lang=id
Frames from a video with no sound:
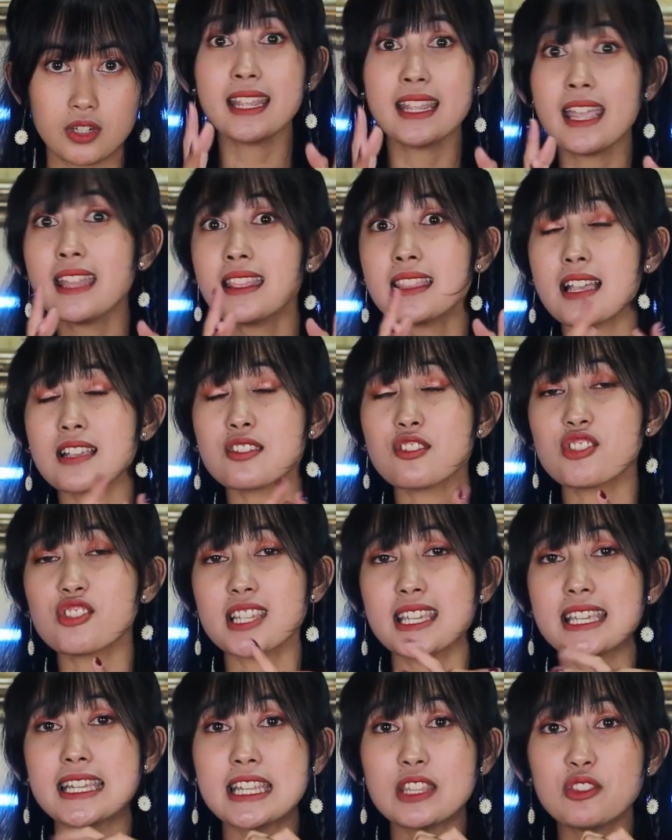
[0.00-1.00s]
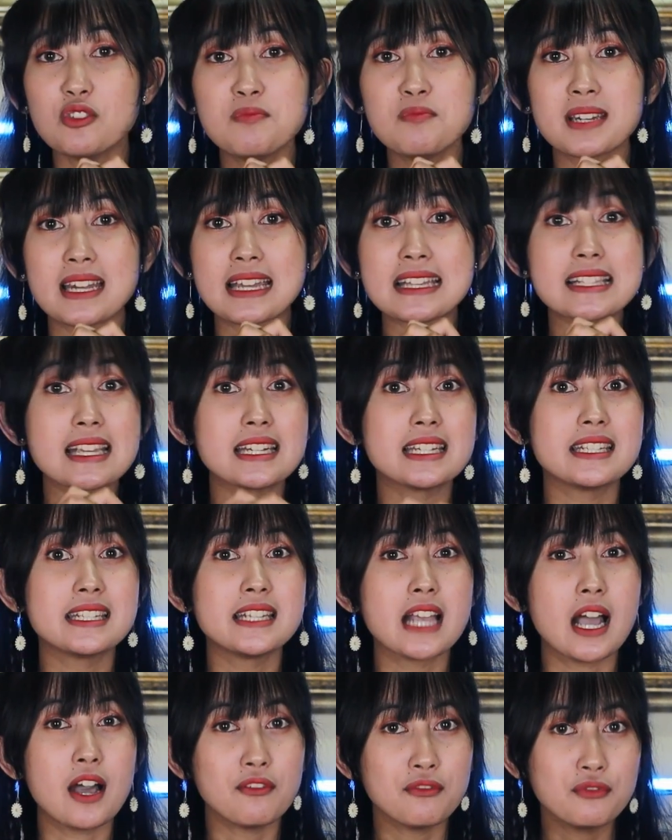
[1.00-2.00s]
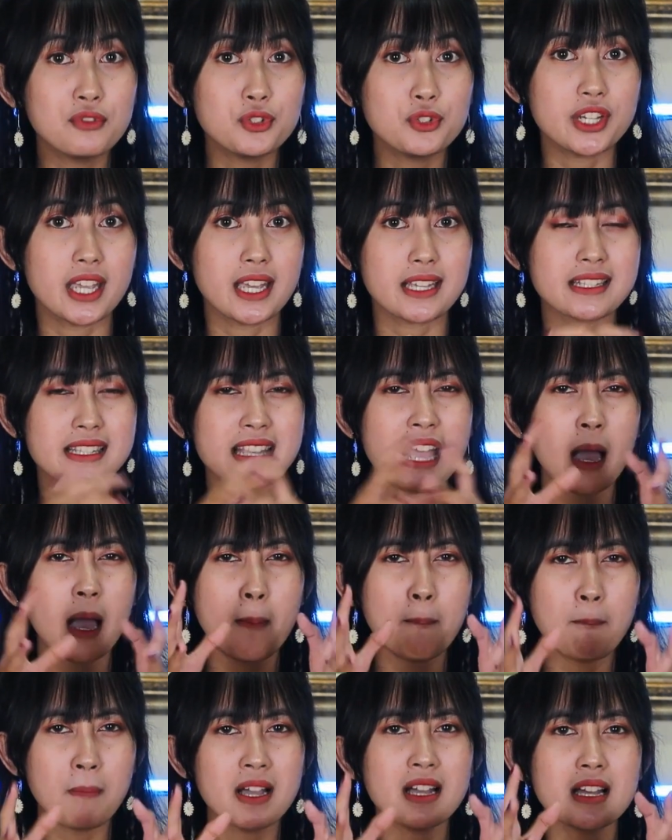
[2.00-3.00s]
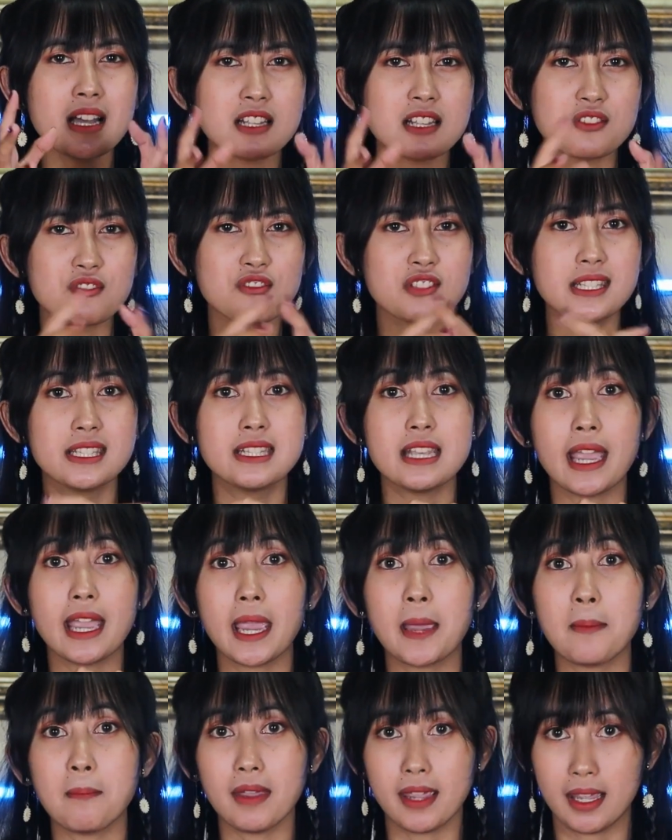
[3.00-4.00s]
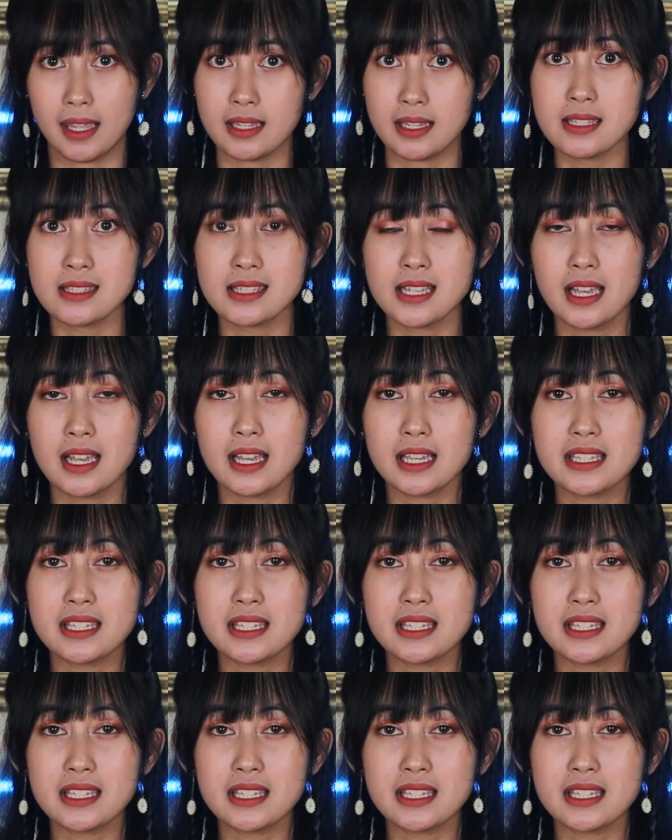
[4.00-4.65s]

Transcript: Lihat kasus ini tuh berasa di Javu ya, sama kasus JMS,